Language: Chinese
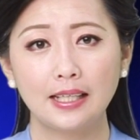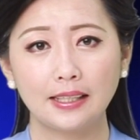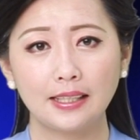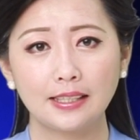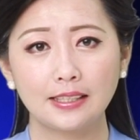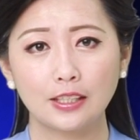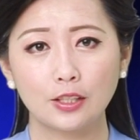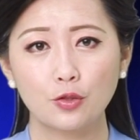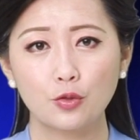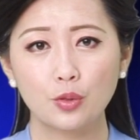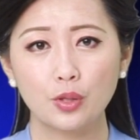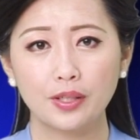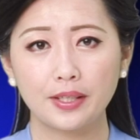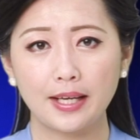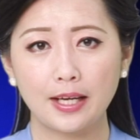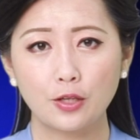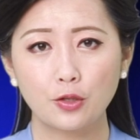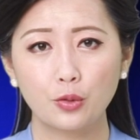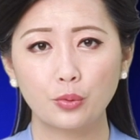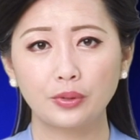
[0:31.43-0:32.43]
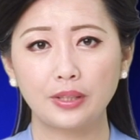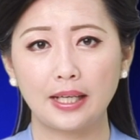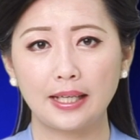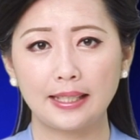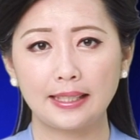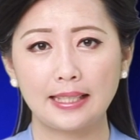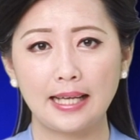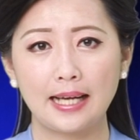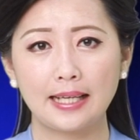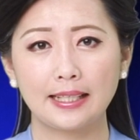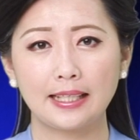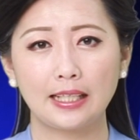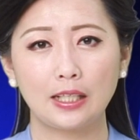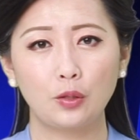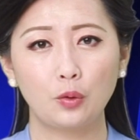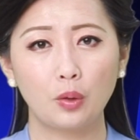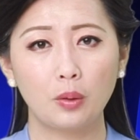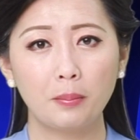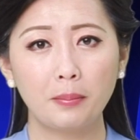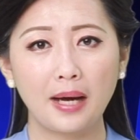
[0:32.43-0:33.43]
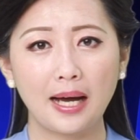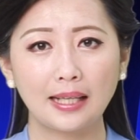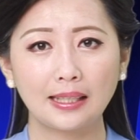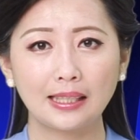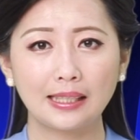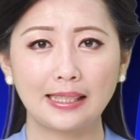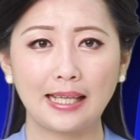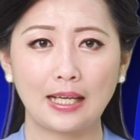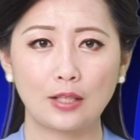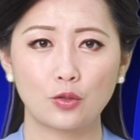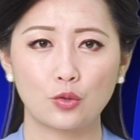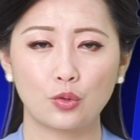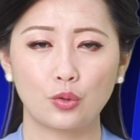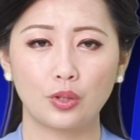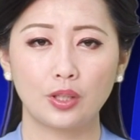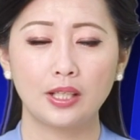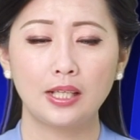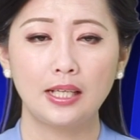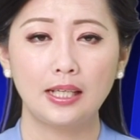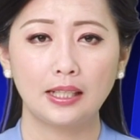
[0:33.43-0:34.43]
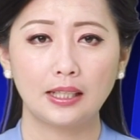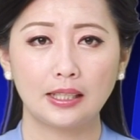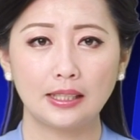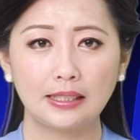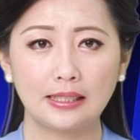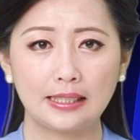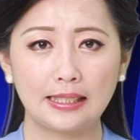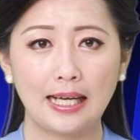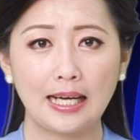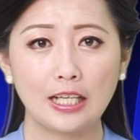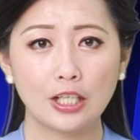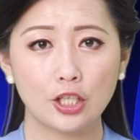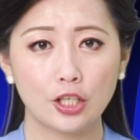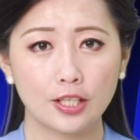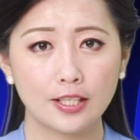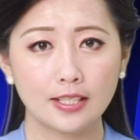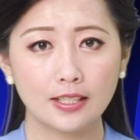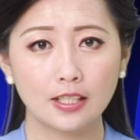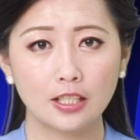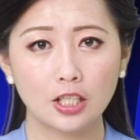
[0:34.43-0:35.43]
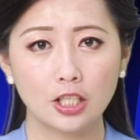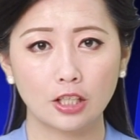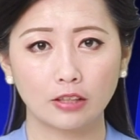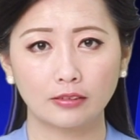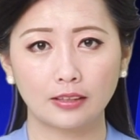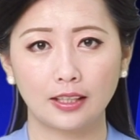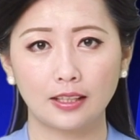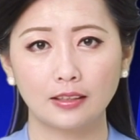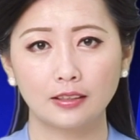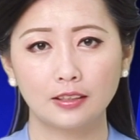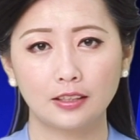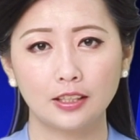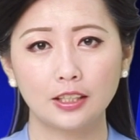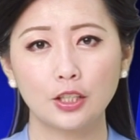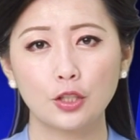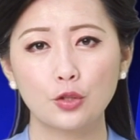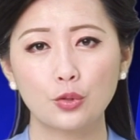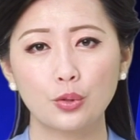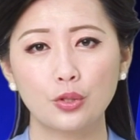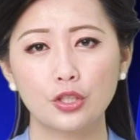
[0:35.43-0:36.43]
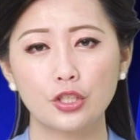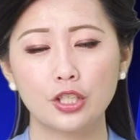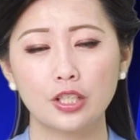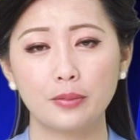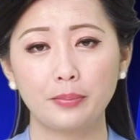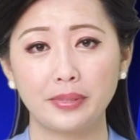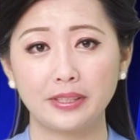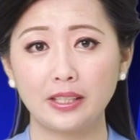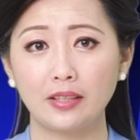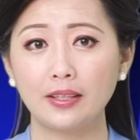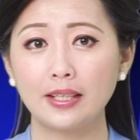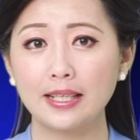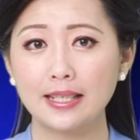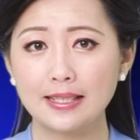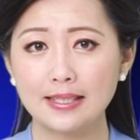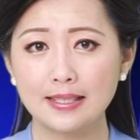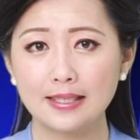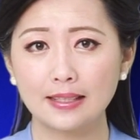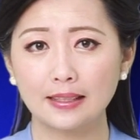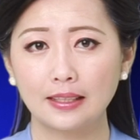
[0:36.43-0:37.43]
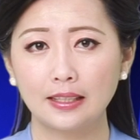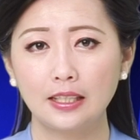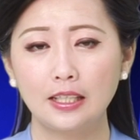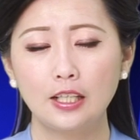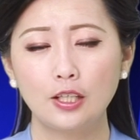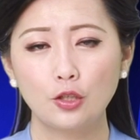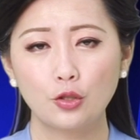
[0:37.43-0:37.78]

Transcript: 疫情最严重的意大利伦巴第大区和其他十四个省的隔离措施比较类似，